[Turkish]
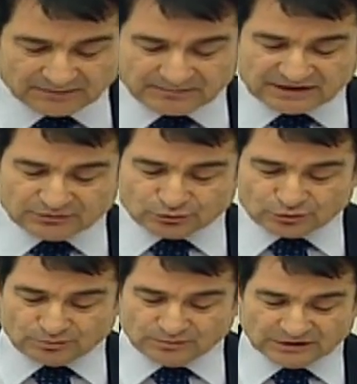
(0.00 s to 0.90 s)
bir
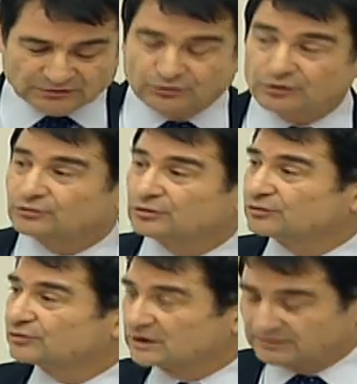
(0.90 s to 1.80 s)
durum söz
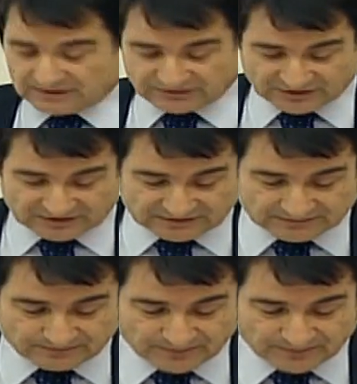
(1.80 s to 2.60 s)
konusu olabilecektir.